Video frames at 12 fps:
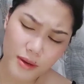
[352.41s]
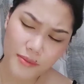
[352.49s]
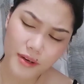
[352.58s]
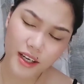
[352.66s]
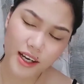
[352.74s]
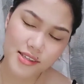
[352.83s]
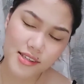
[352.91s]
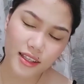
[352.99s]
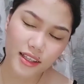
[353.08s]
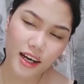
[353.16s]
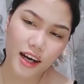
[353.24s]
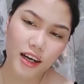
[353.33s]
Para kasi
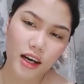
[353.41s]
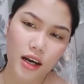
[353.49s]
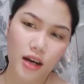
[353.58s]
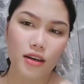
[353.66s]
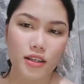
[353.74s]
nakaka